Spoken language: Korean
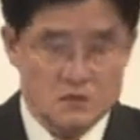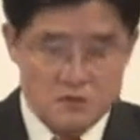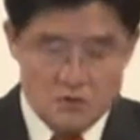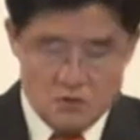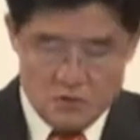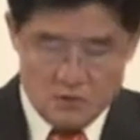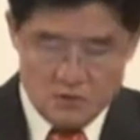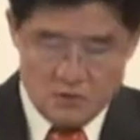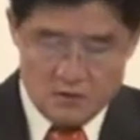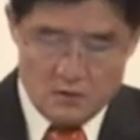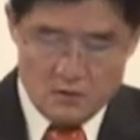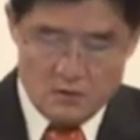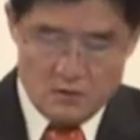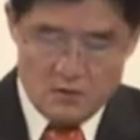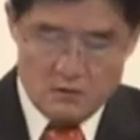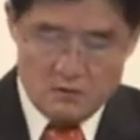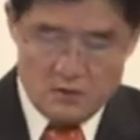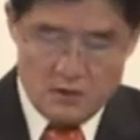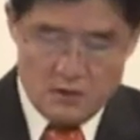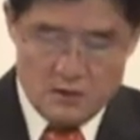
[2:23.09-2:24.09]
어려운
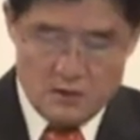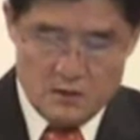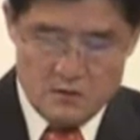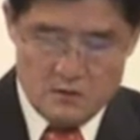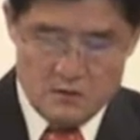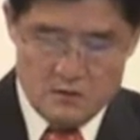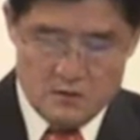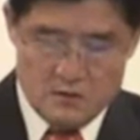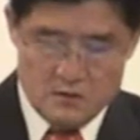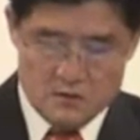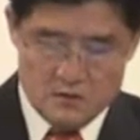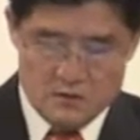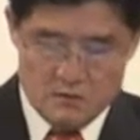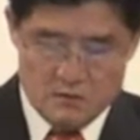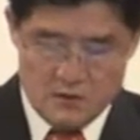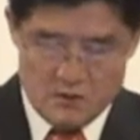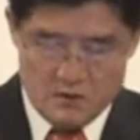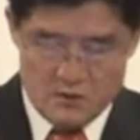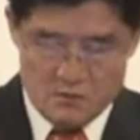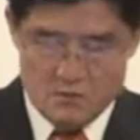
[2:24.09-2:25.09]
겪었던 한인들에 대해서
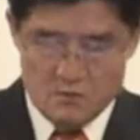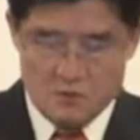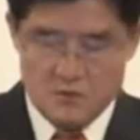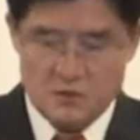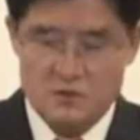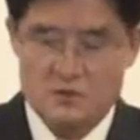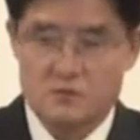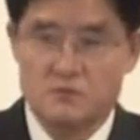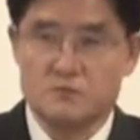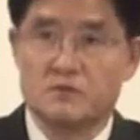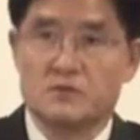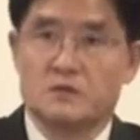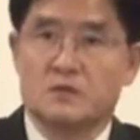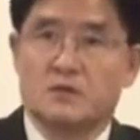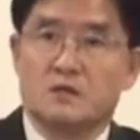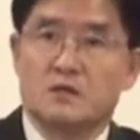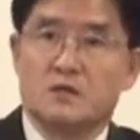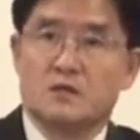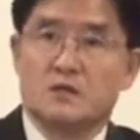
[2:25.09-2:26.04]
말씀을 드렸습니다.